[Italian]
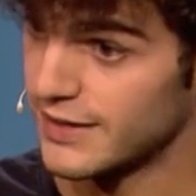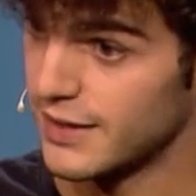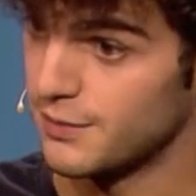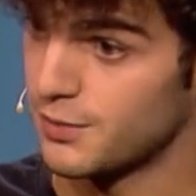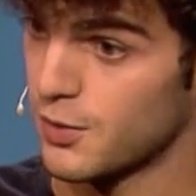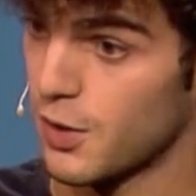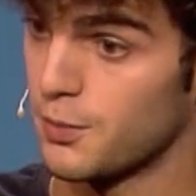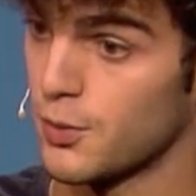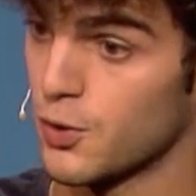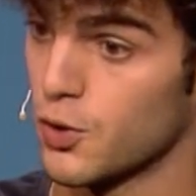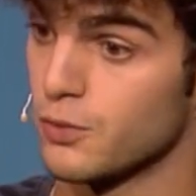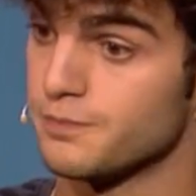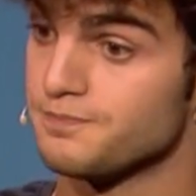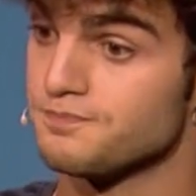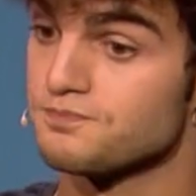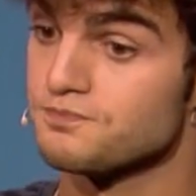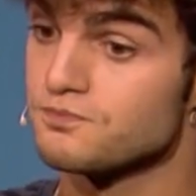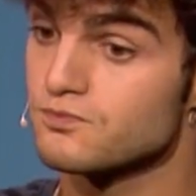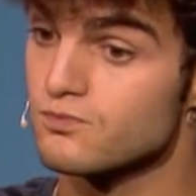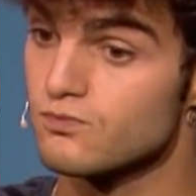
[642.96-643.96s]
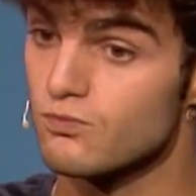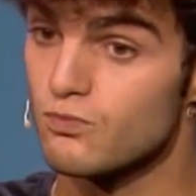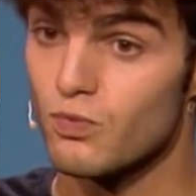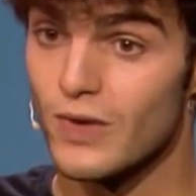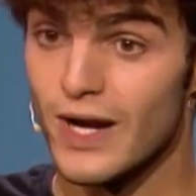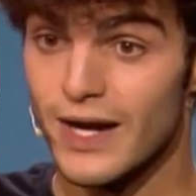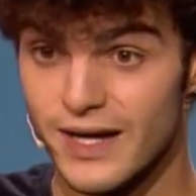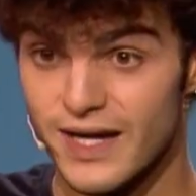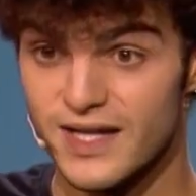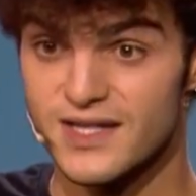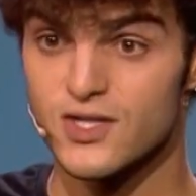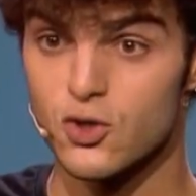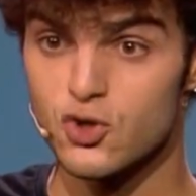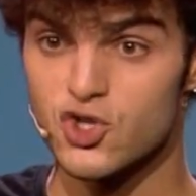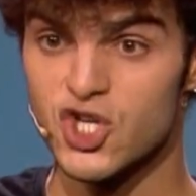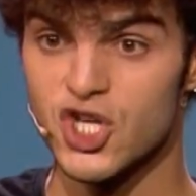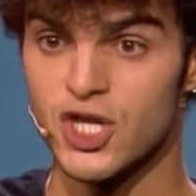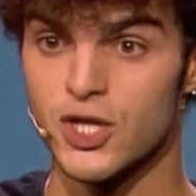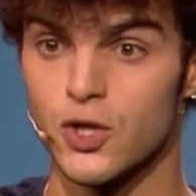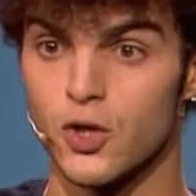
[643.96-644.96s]
del proprio
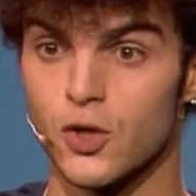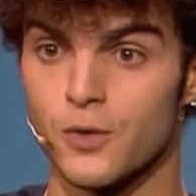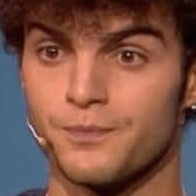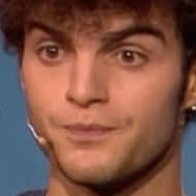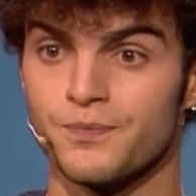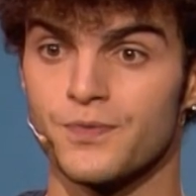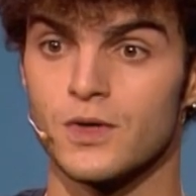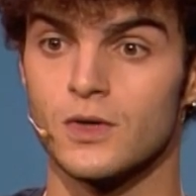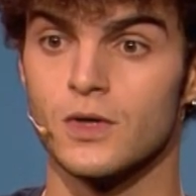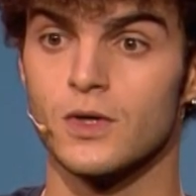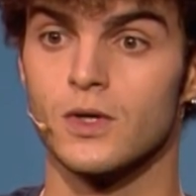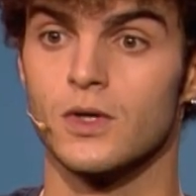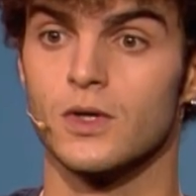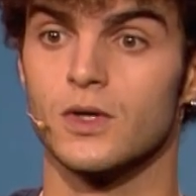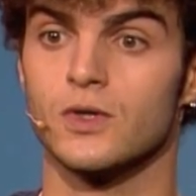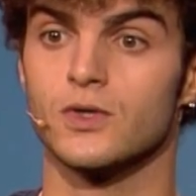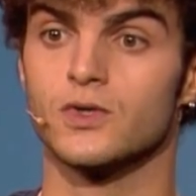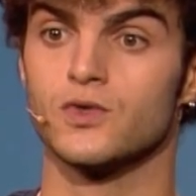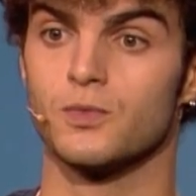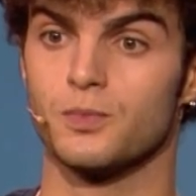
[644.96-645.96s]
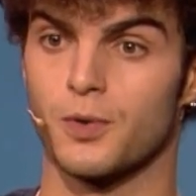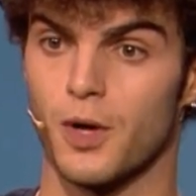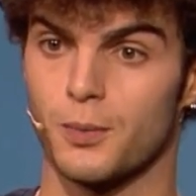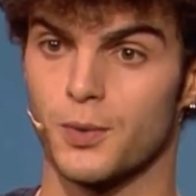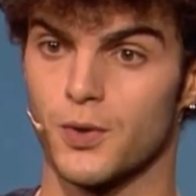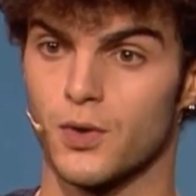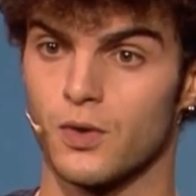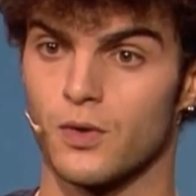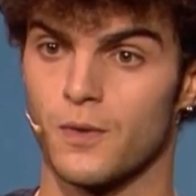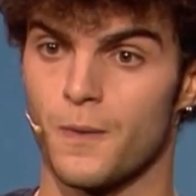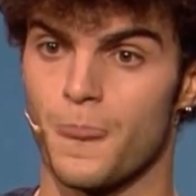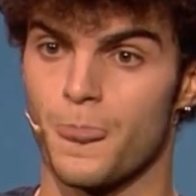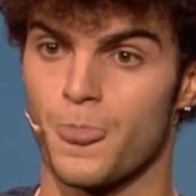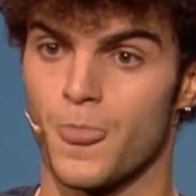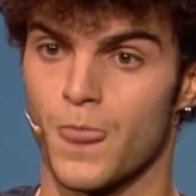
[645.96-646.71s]
raziocinio sul proprio